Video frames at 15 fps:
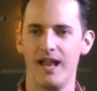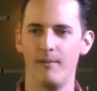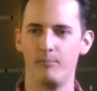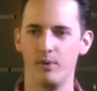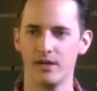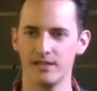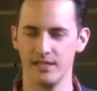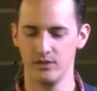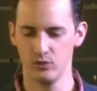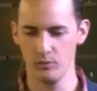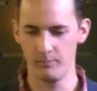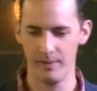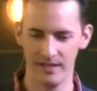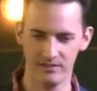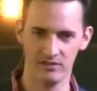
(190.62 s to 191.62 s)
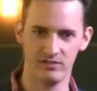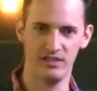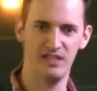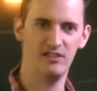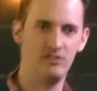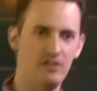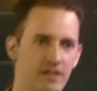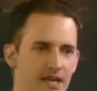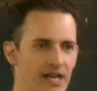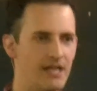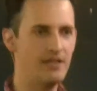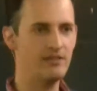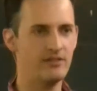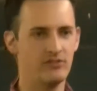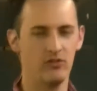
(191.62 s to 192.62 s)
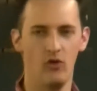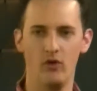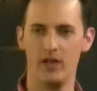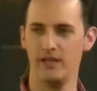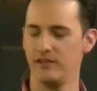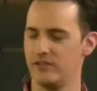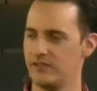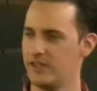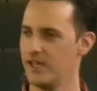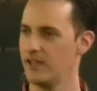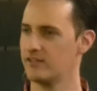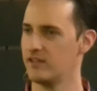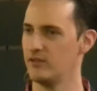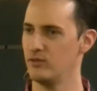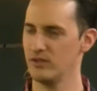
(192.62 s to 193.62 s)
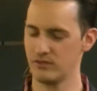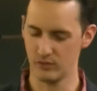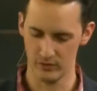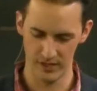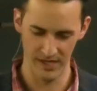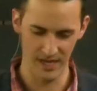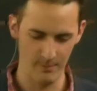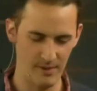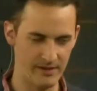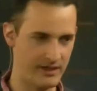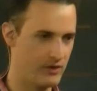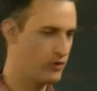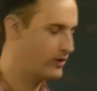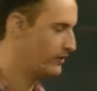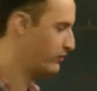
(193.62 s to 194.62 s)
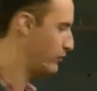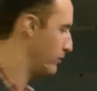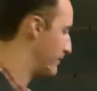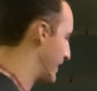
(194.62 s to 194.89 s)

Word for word: de la puerta y tú pasas y ni siquiera le dices hola, ni siquiera desayunas con Él, nada más recoges tu